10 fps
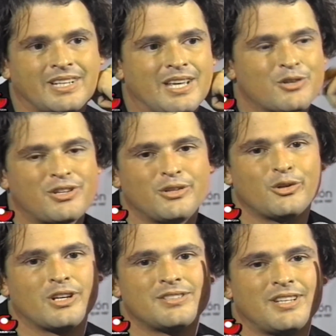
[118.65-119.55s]
yo siento
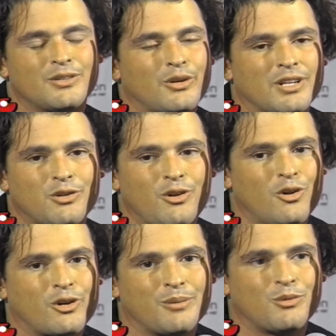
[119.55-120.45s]
que siento que eso es
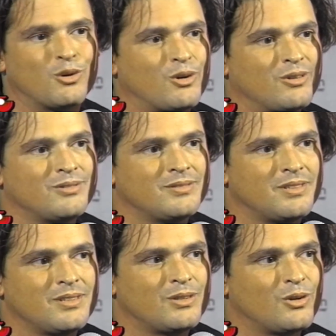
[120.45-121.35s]
lo, como
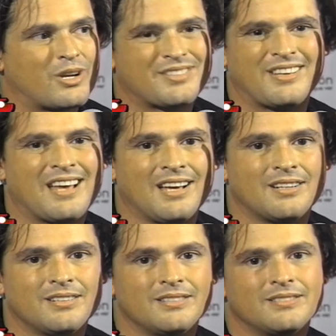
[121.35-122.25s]
lo, que se da.
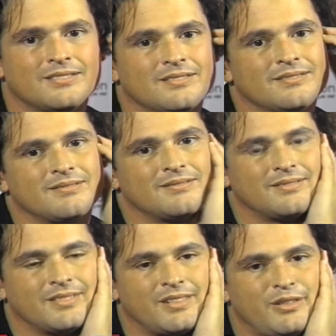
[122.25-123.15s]

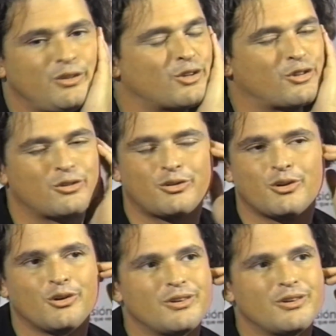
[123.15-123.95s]
Nosotros